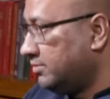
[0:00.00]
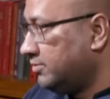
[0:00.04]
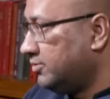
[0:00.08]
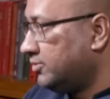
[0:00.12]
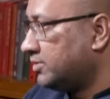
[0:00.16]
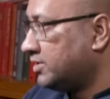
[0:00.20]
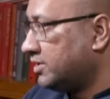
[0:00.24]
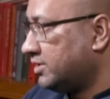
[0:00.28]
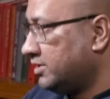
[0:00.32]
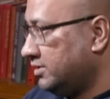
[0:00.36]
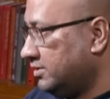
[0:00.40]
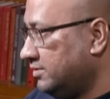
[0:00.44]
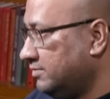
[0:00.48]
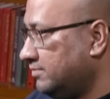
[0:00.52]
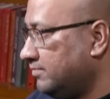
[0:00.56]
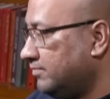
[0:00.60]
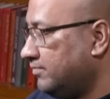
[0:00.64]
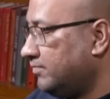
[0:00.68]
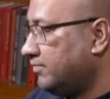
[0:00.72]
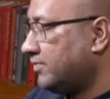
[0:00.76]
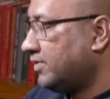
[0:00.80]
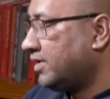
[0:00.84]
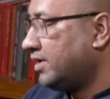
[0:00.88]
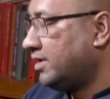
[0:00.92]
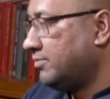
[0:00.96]
ভোটার
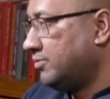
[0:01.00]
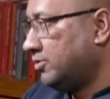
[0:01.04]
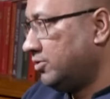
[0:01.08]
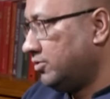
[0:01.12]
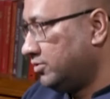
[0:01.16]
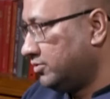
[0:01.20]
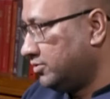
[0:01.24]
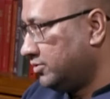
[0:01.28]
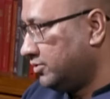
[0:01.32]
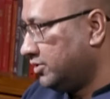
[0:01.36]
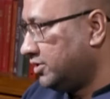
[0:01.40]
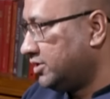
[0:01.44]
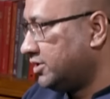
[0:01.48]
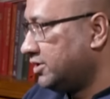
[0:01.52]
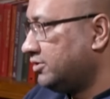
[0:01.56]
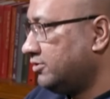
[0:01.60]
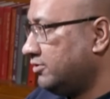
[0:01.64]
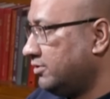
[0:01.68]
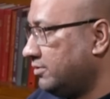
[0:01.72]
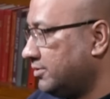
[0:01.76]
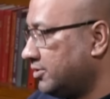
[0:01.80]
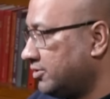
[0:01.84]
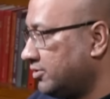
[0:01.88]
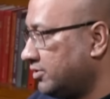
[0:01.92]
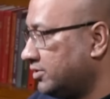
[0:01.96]
এমন লোকজনের সাথেও
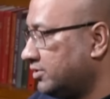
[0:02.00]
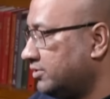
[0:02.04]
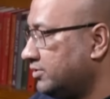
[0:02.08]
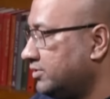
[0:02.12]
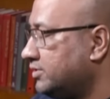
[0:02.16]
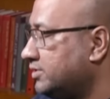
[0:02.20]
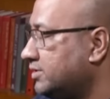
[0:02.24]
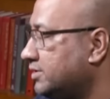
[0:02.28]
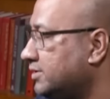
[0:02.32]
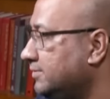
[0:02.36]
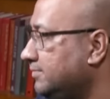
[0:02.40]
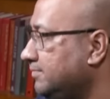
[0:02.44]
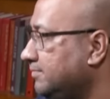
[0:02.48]
আমার কথা হয়েছে